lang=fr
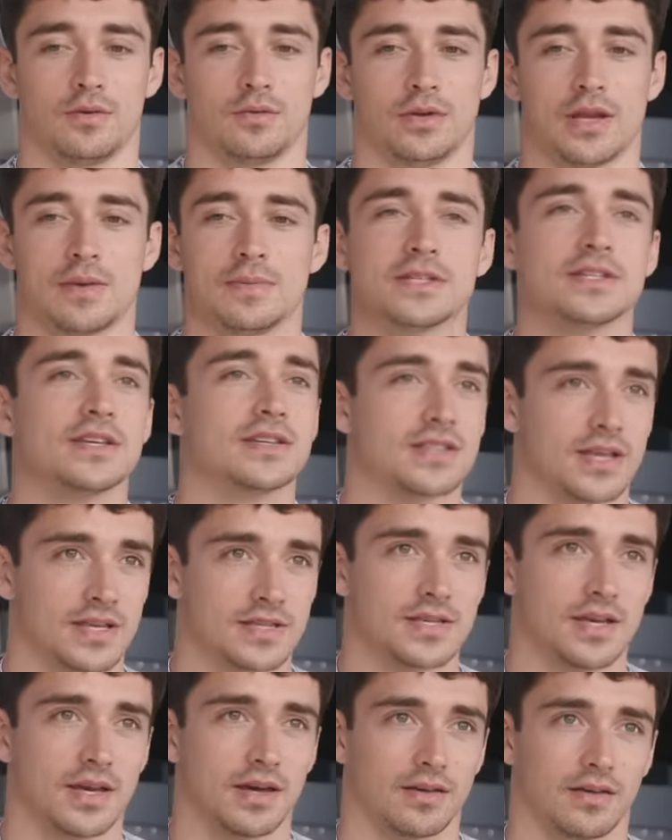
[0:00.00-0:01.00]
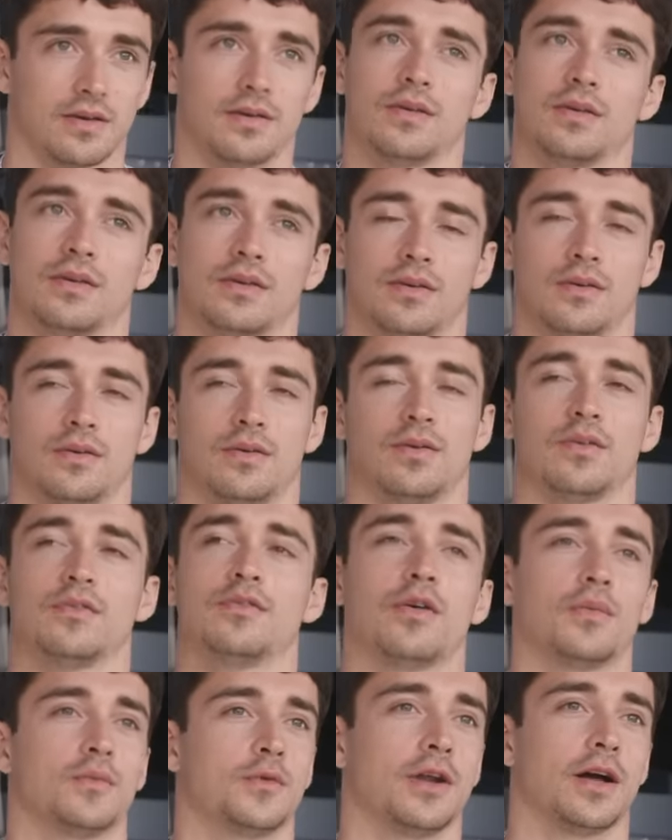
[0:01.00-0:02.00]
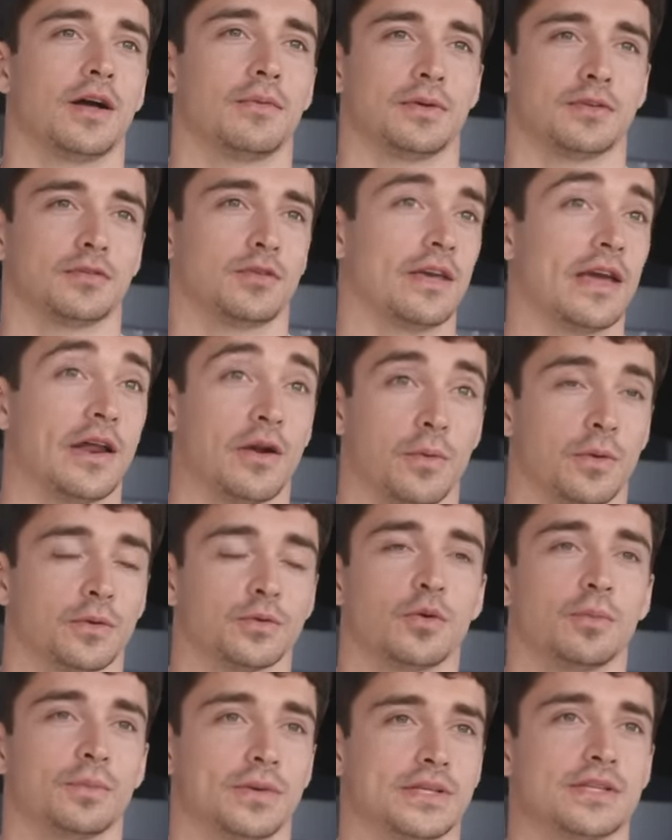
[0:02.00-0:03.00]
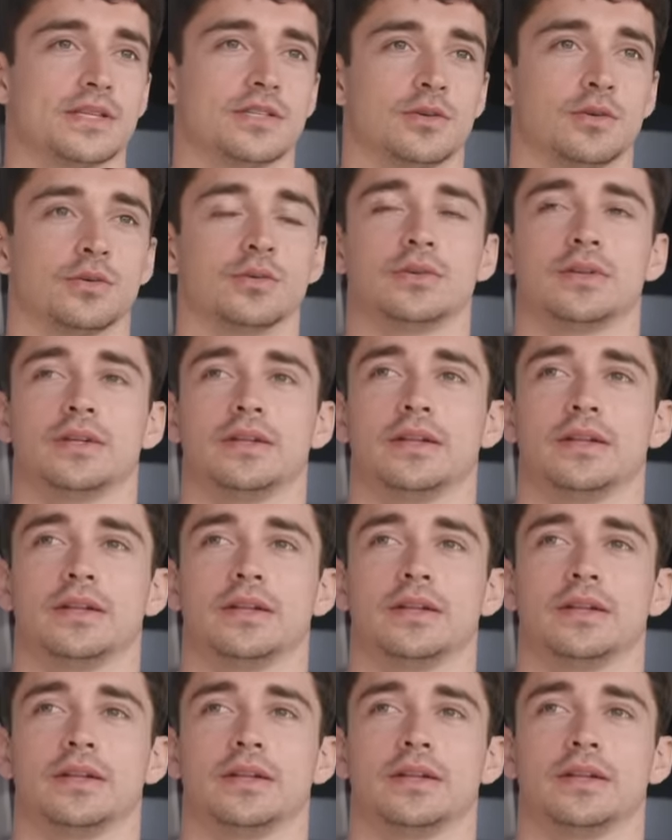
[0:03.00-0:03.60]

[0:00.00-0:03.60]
une amitié sincère en, en Formule 1 parce qu'il y a énormément de compétition.